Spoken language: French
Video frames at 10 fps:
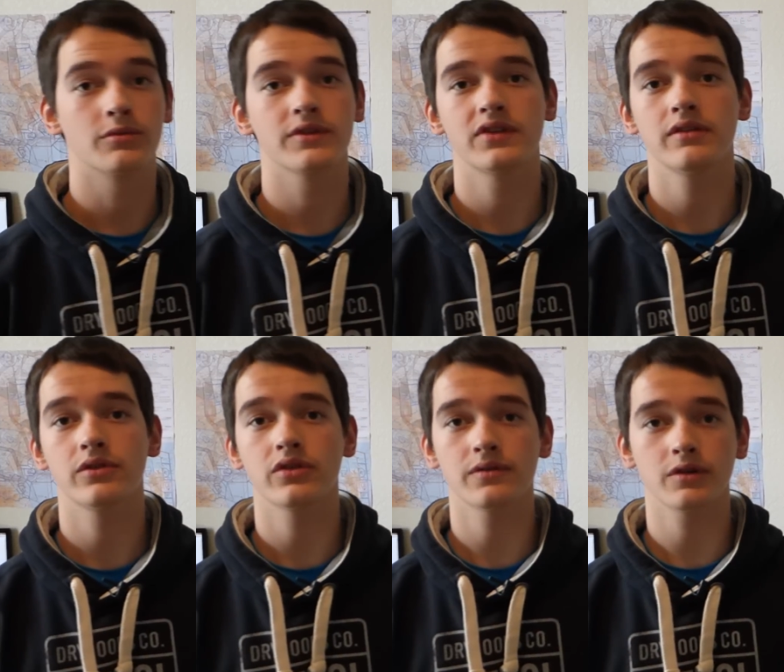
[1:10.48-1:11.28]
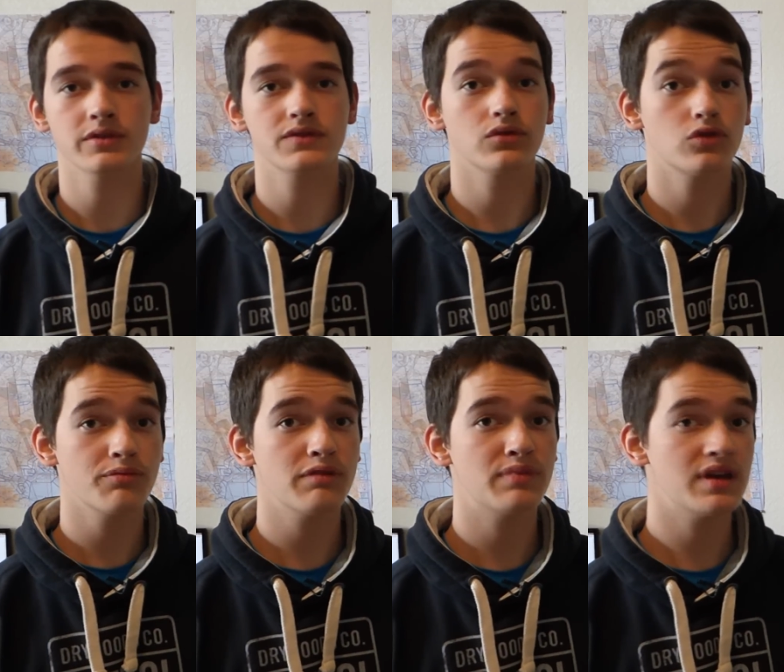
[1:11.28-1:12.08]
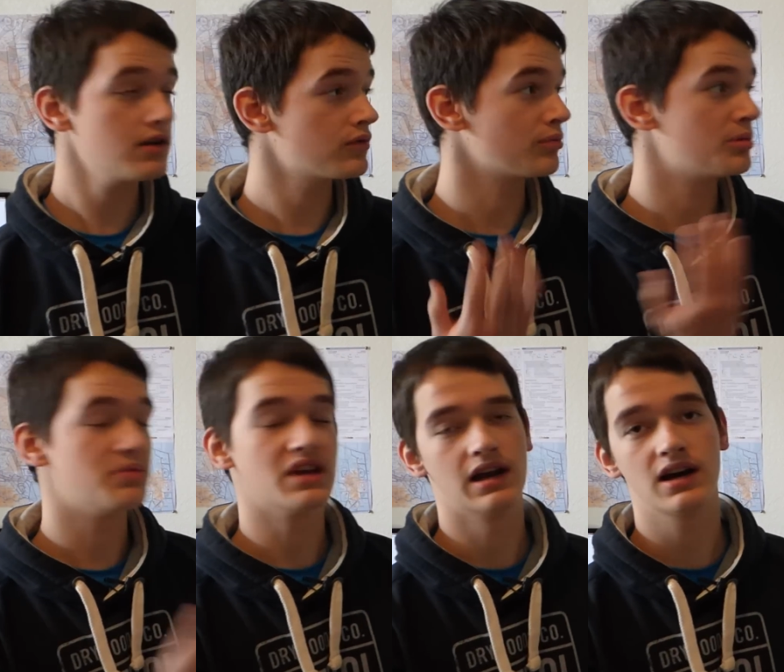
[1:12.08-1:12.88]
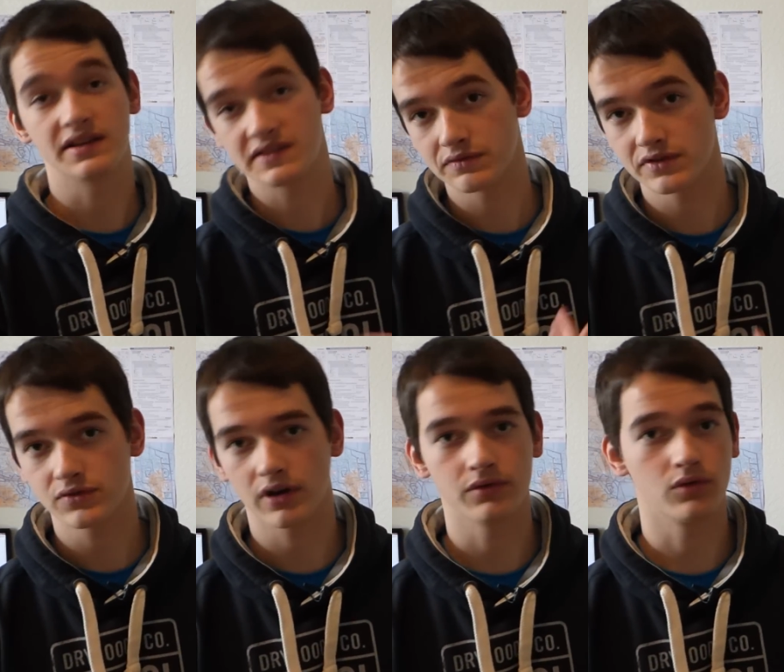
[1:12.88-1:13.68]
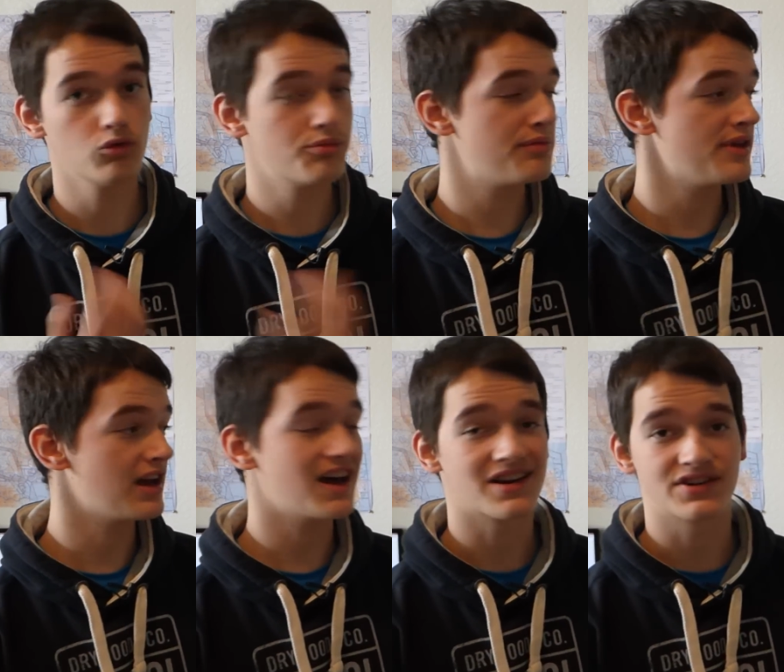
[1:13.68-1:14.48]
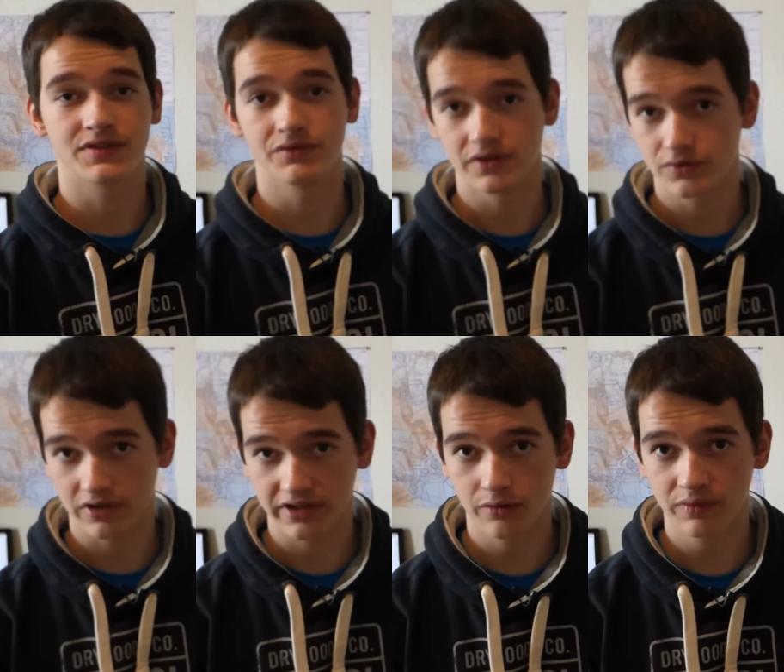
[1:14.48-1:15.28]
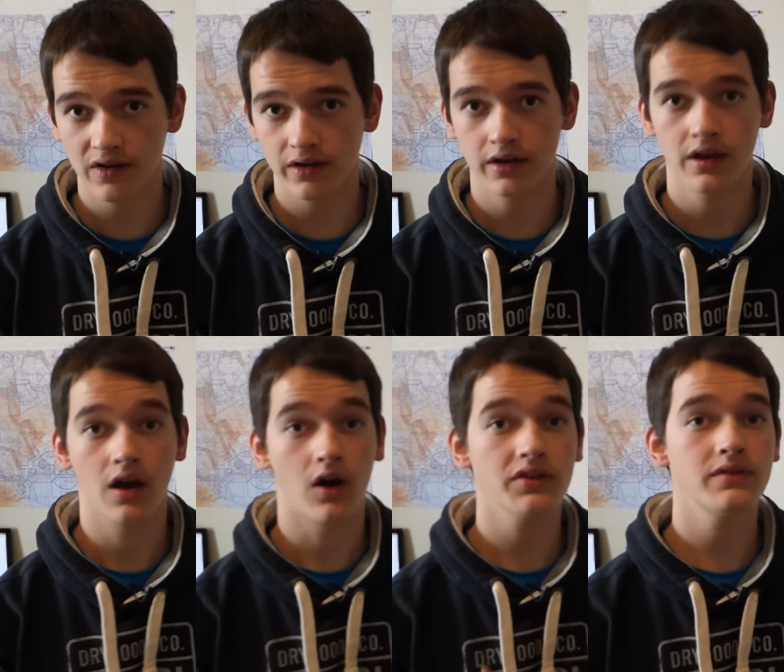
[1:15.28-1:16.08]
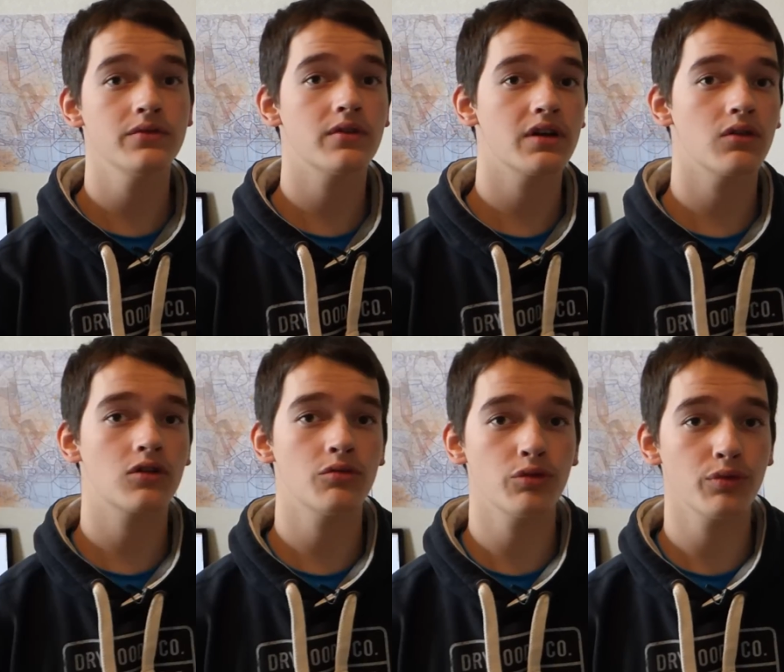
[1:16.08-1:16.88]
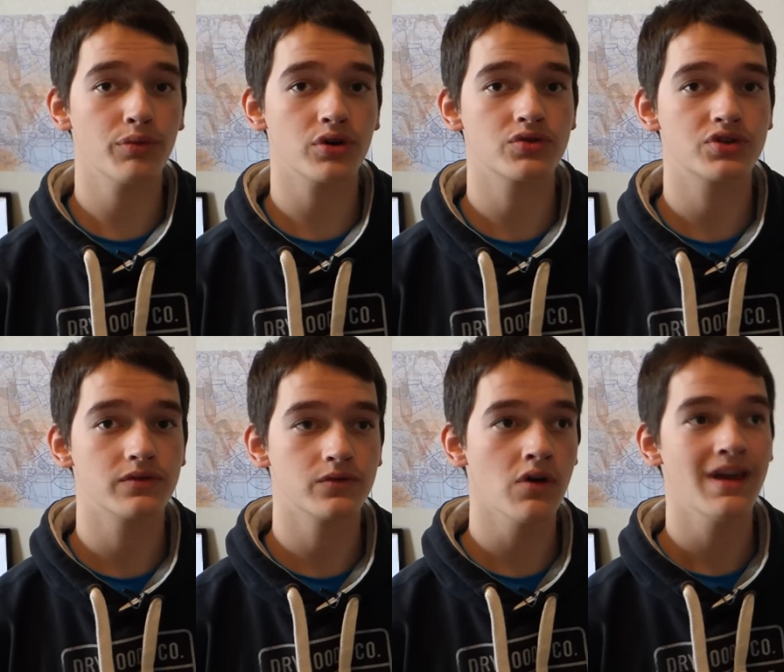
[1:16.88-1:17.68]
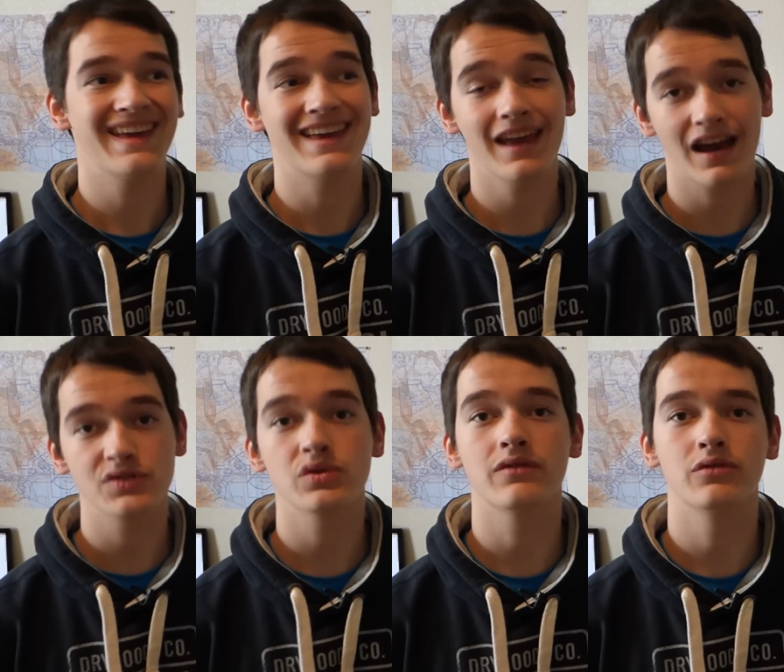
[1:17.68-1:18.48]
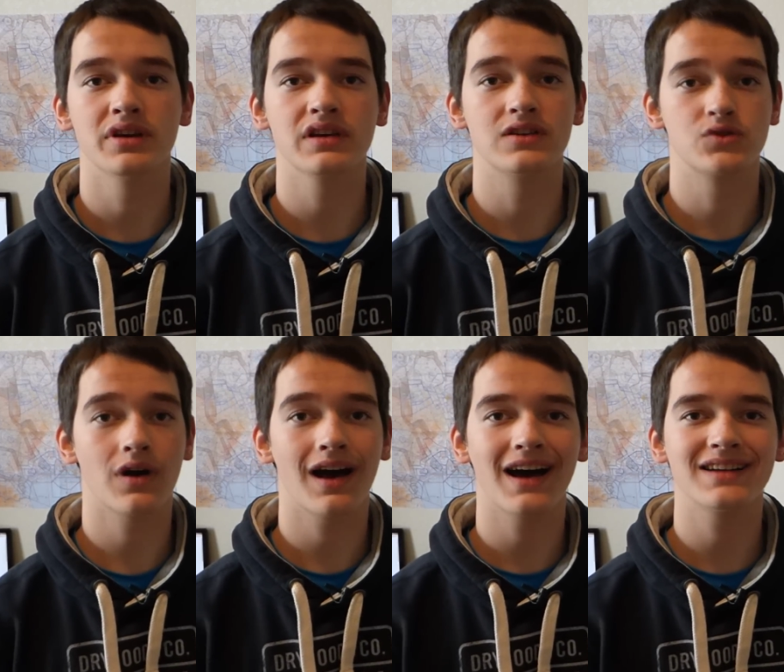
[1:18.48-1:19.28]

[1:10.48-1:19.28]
commencer votre formation de PPL, donc PPL A si vous êtes sur avion ou PPL H si vous êtes sur hélicoptère, Rendez-vous dans l'aéroclub le plus proche de chez vous et assurez-vous bien qu'il soit